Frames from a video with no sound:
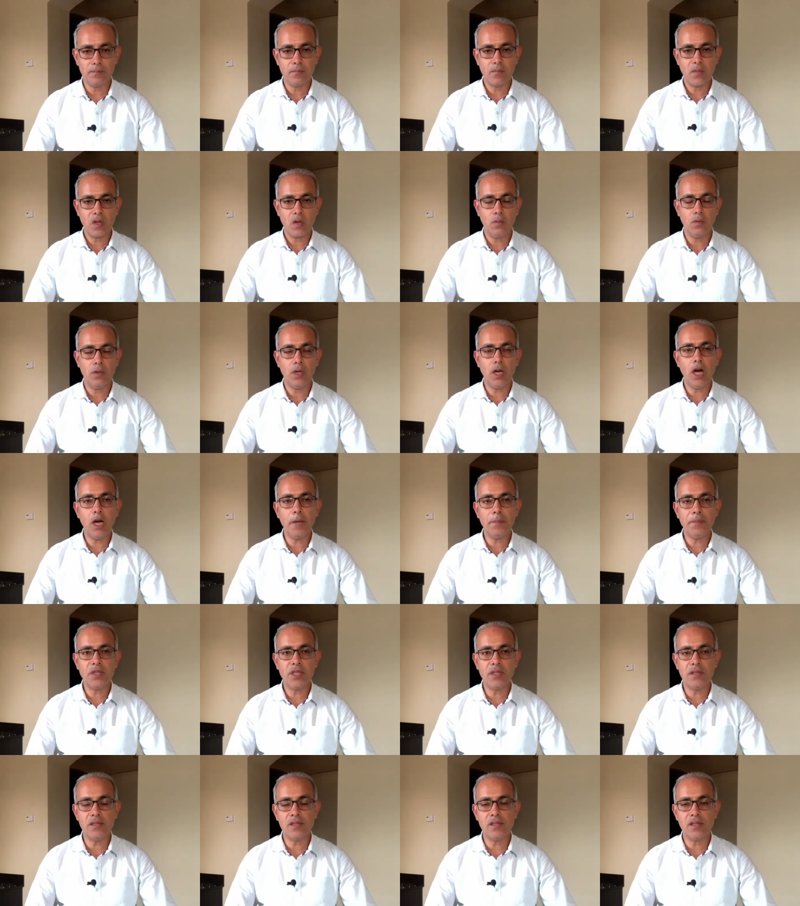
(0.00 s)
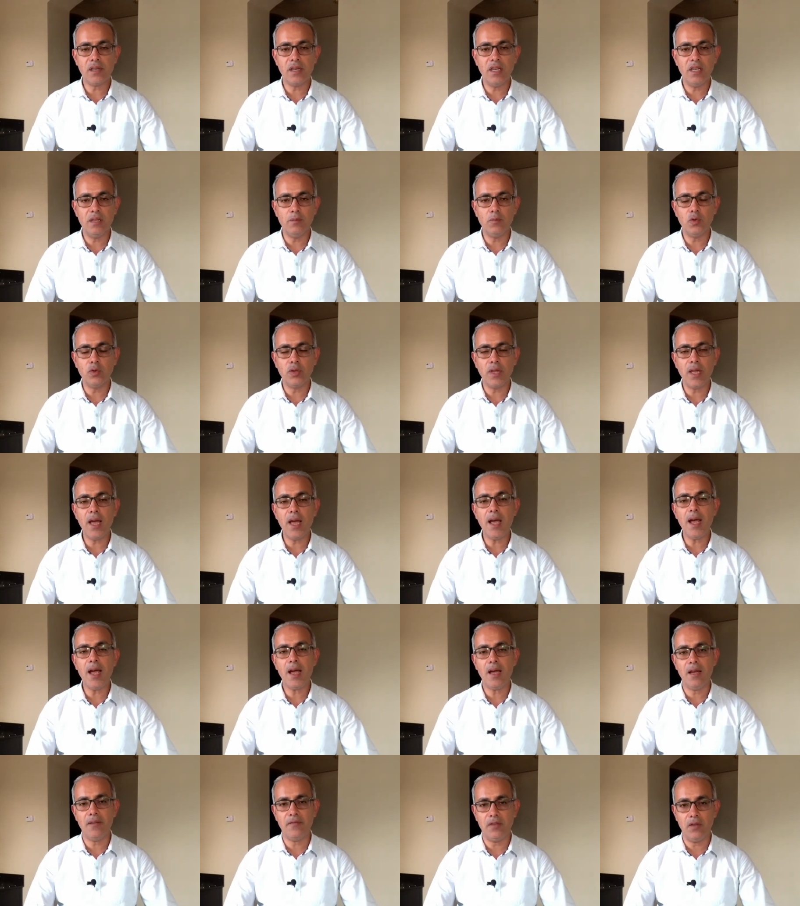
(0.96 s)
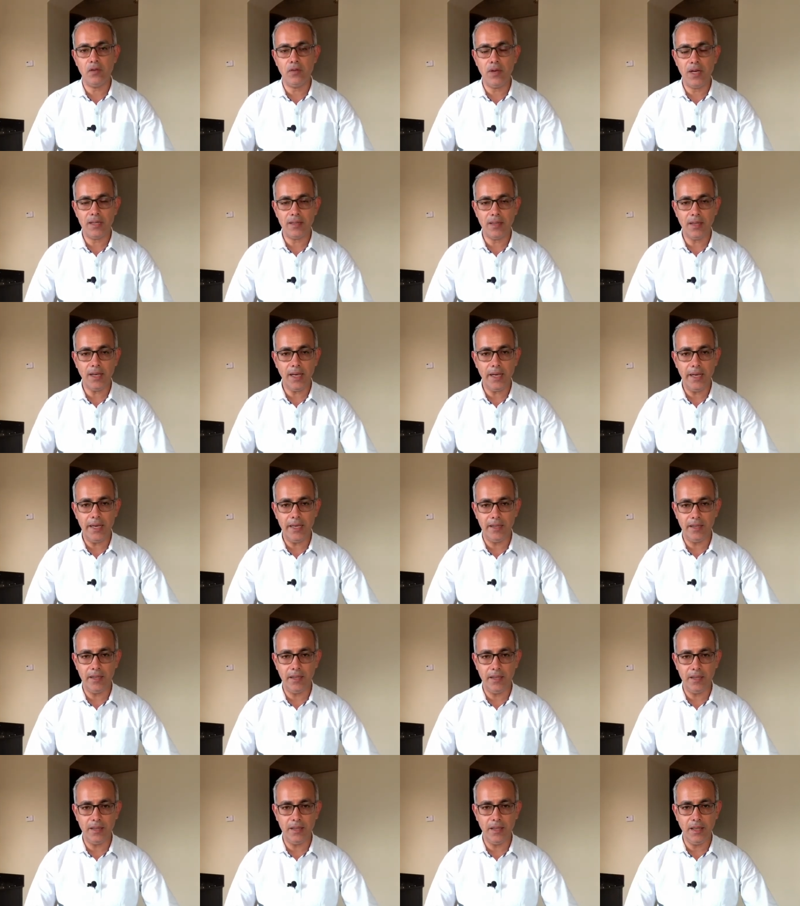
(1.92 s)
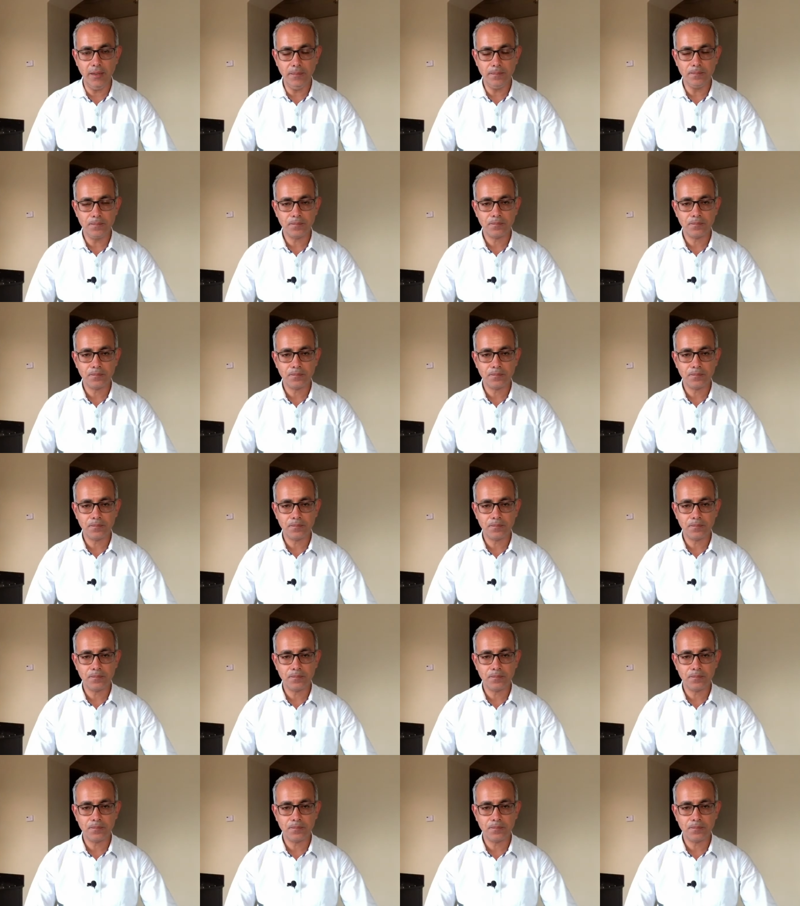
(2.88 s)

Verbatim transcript: والأوبشنز اللي متاحة في الوقت الحالي لينا